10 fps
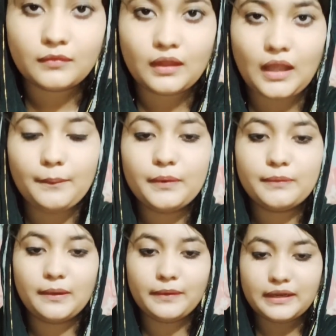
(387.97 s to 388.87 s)
আমার
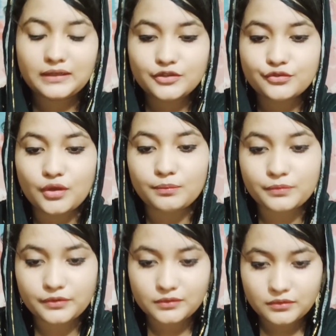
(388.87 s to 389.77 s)
বাবা একটা জব
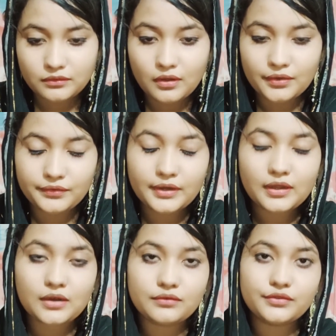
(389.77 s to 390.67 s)
করত করোনার
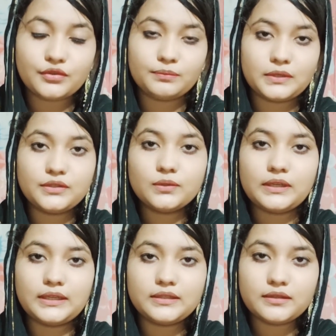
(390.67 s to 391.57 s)
কারণে জবটা চলে
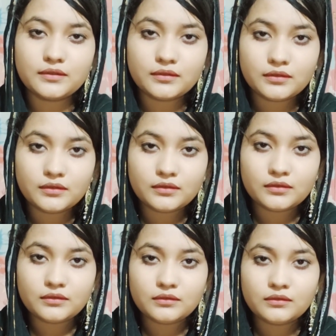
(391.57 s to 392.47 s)
গেছে কি জব
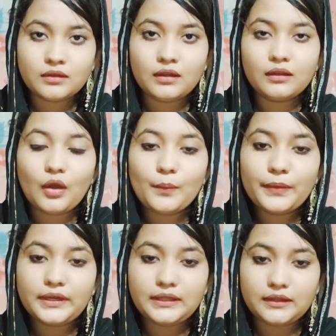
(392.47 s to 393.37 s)
করত কোম্পানিতে